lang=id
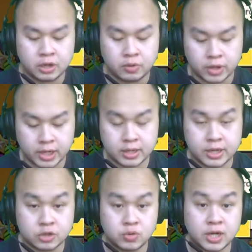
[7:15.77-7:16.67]
hero rare
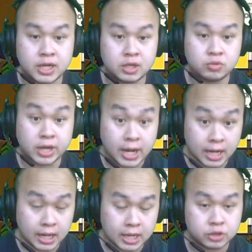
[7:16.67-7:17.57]
dan juga
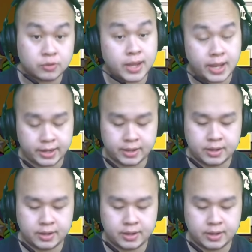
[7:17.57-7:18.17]
neutral atau N